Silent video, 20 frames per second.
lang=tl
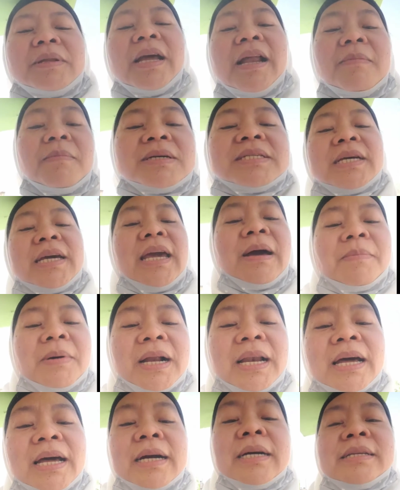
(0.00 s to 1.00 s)
Dahil masaya
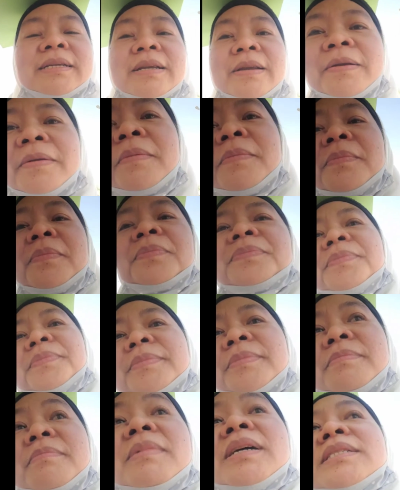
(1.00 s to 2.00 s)
maglakad.
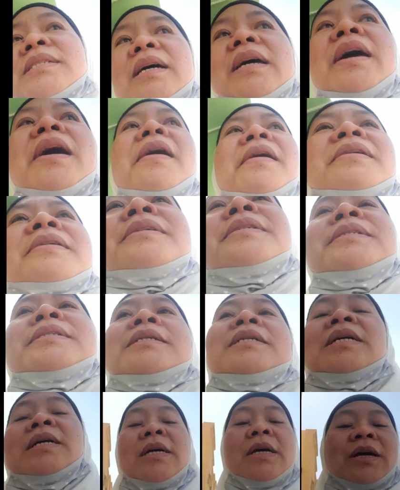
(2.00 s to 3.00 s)
Masaya.
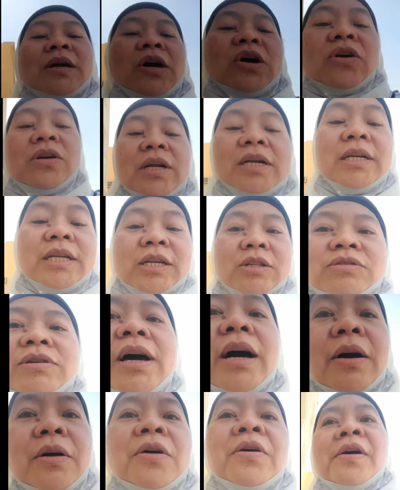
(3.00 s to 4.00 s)
O,
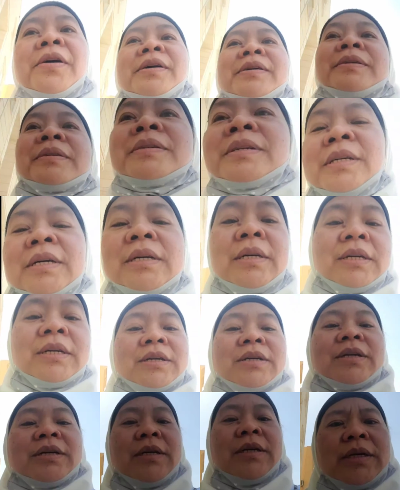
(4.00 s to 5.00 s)
nandito na ako.
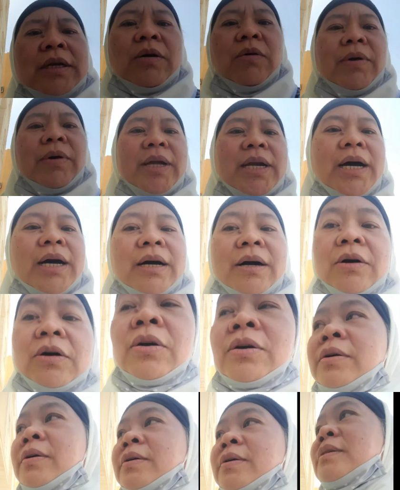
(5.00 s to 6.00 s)
Nauwi na
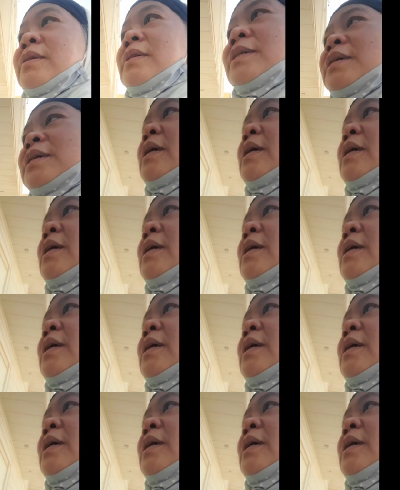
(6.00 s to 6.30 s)
ako.